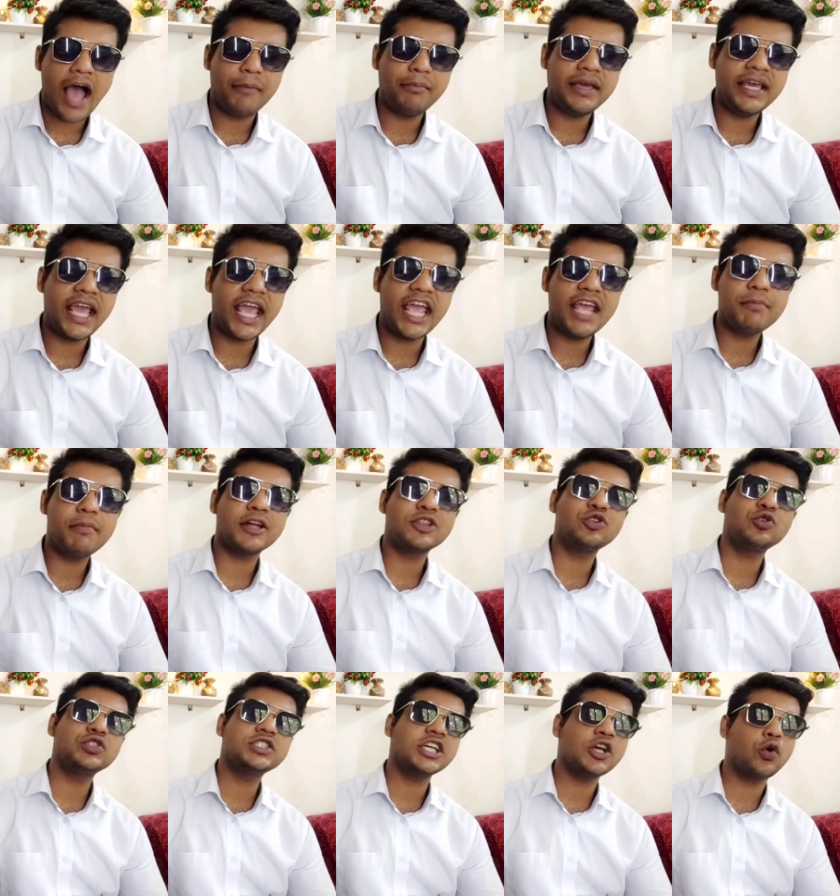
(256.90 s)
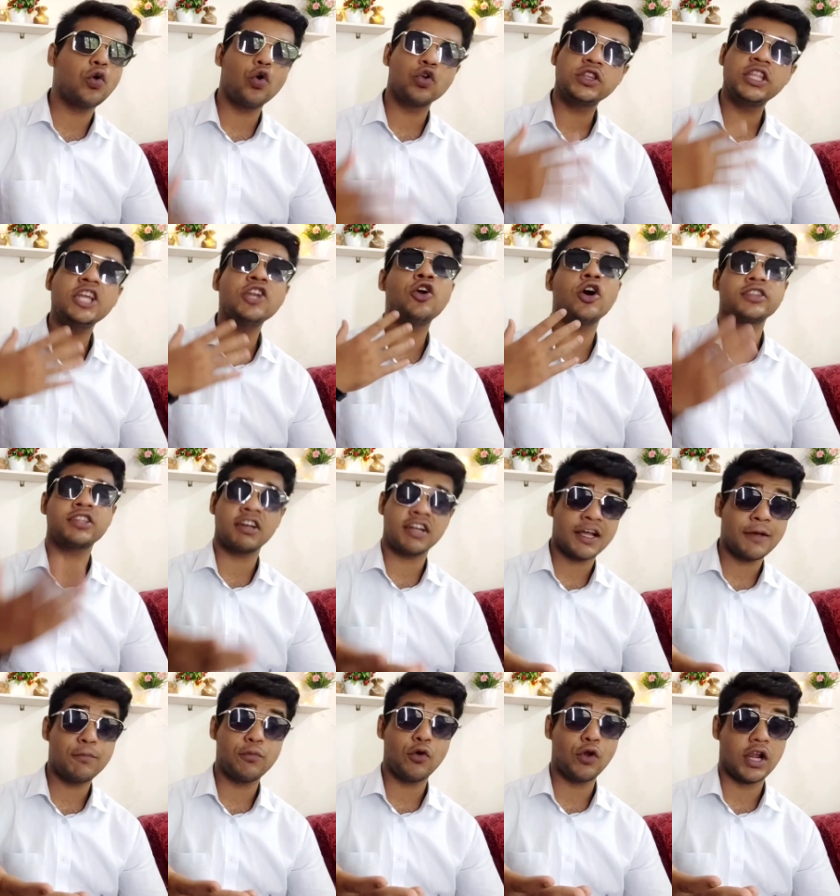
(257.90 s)
আমি এই মাত্র যে গতির
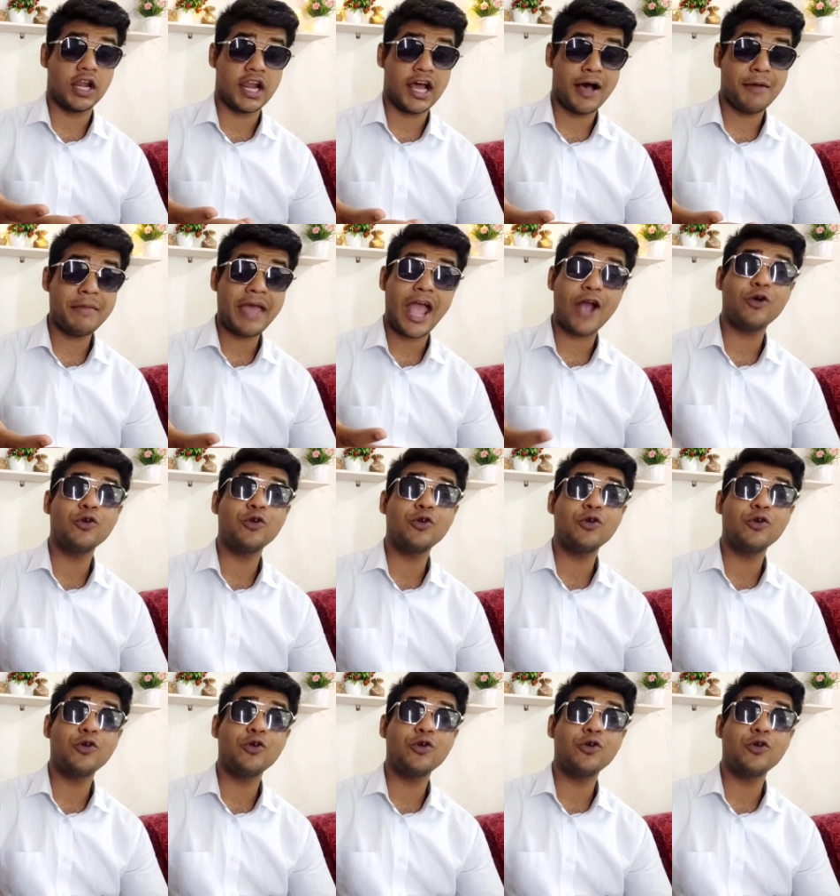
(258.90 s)
কথাটা বললাম